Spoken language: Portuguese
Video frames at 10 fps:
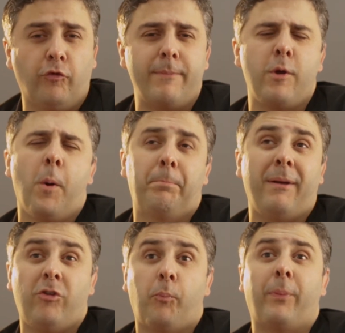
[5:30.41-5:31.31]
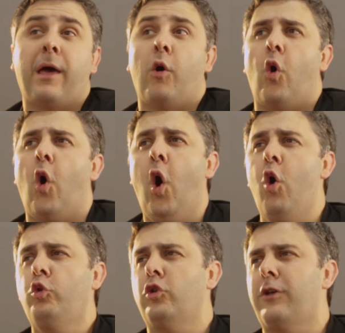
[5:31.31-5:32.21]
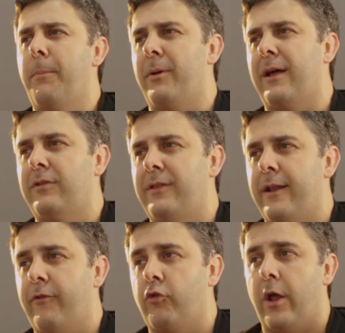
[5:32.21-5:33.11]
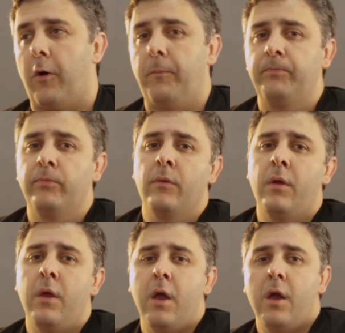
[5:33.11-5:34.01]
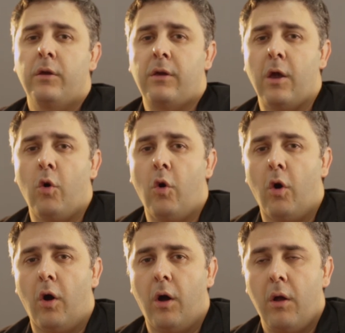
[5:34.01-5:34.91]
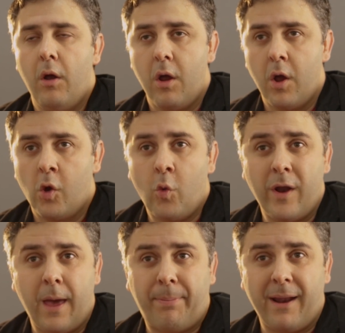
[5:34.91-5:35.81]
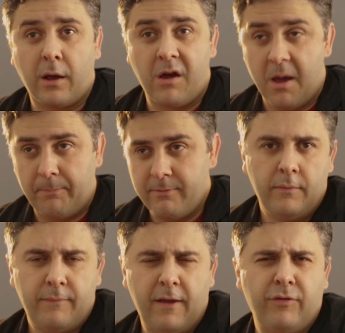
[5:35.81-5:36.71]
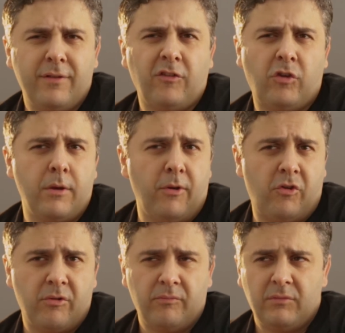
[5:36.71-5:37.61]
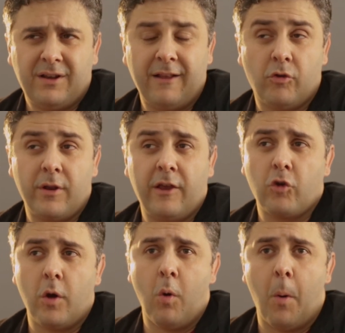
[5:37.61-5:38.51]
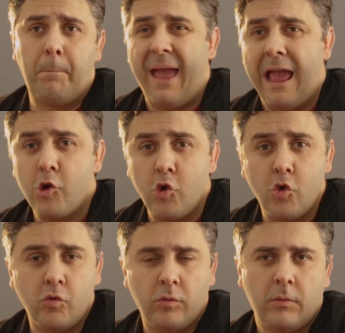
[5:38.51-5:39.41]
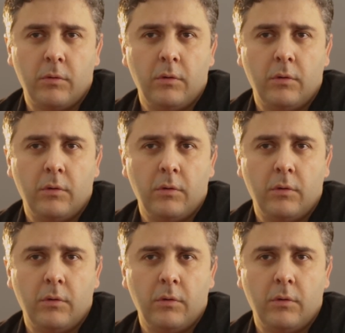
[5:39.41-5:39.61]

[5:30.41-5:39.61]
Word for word: o Flamengo parte para outro campeonato internacional que é o Guarabara Cup. Vai enfrentar times tradicionais como o Bengo